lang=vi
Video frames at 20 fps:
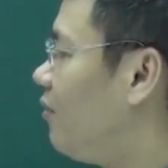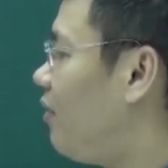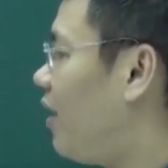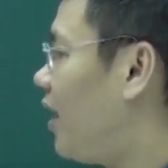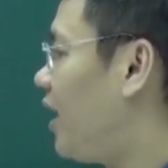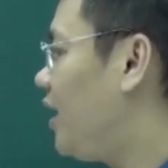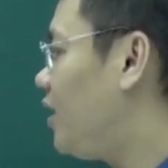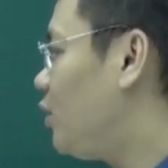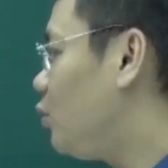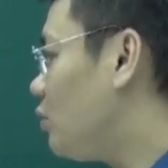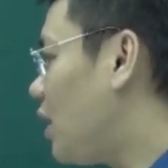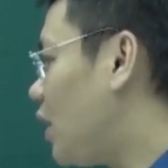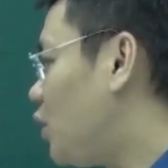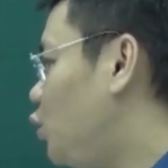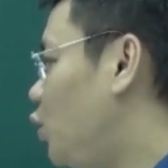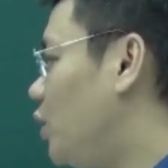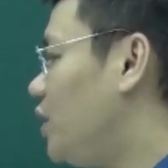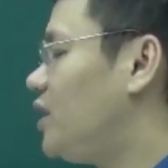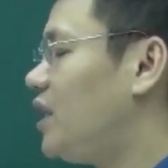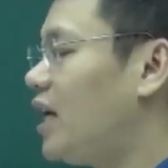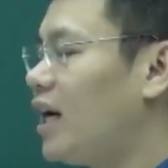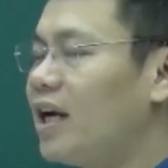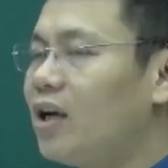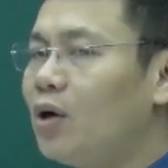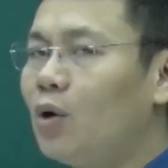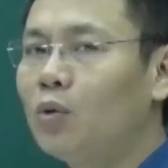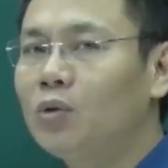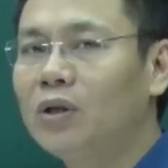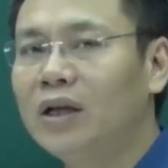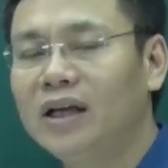Và khi chúng ta chuyển sang
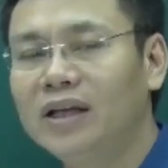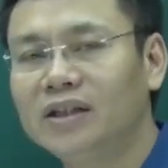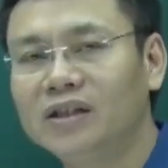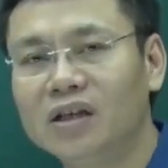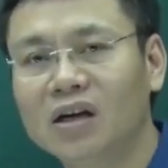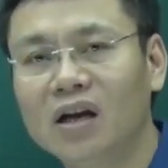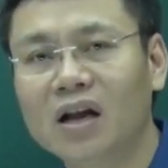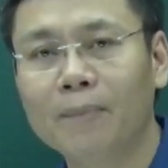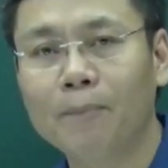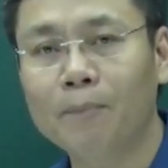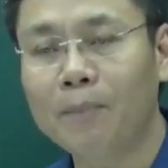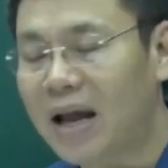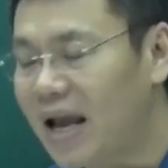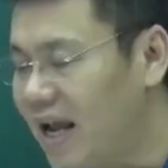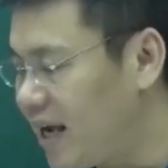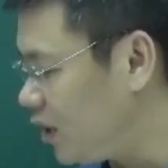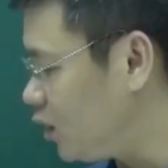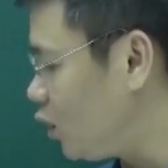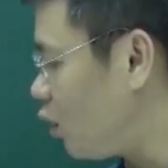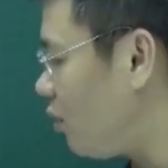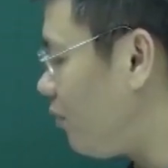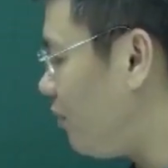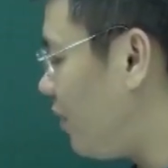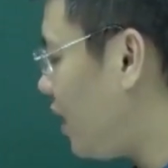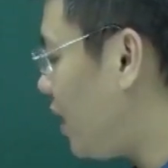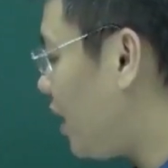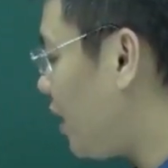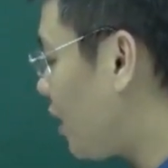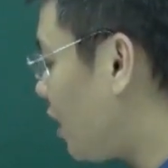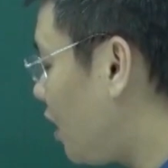cái đồ thị giữa là P so
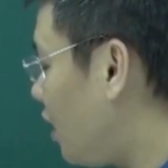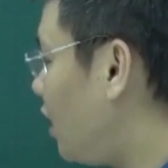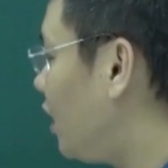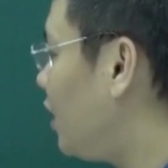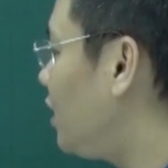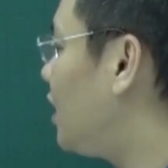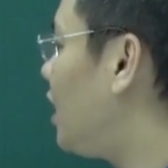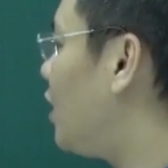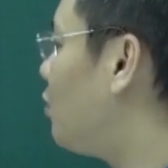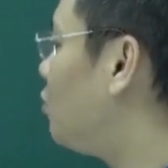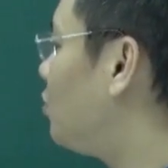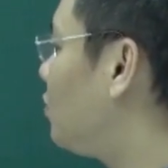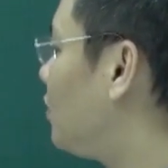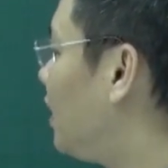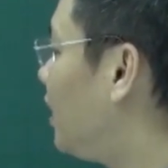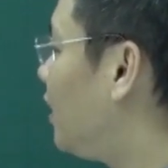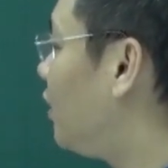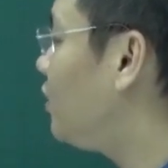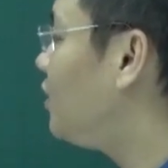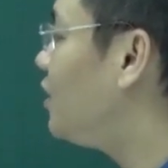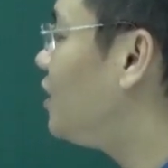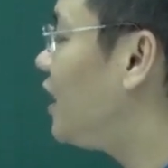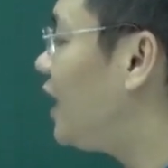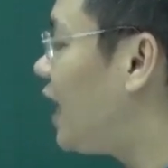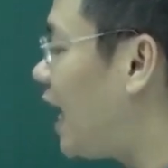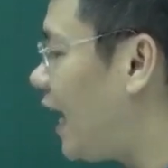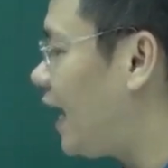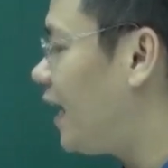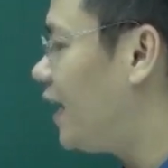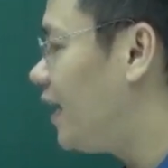với lại R lớn không thì nó như
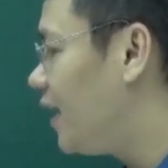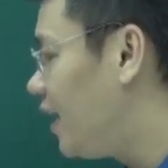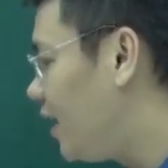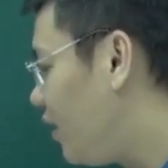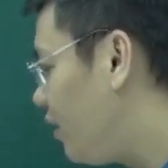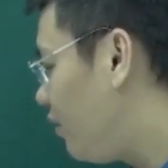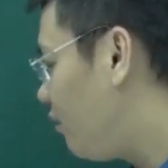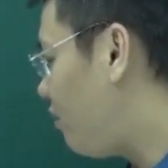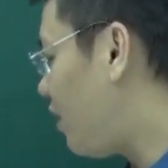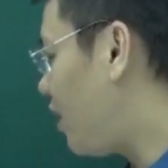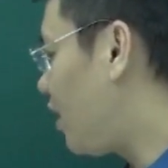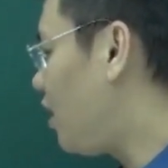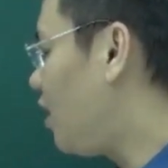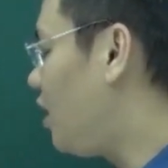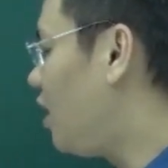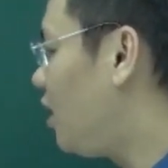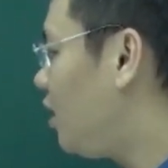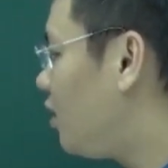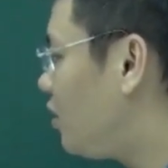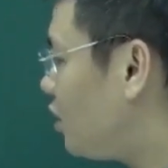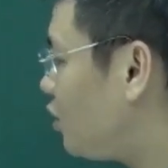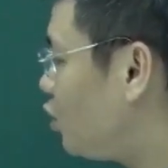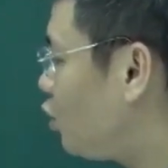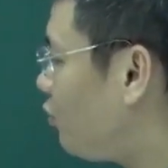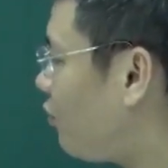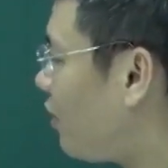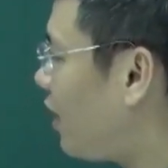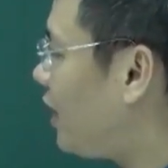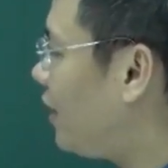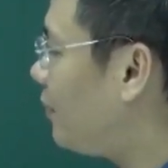thế này. Và R lớn nó sẽ
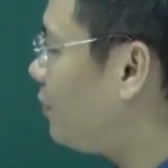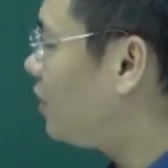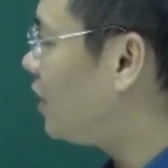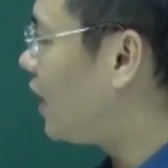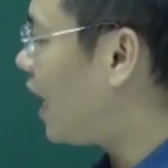xuất phát điểm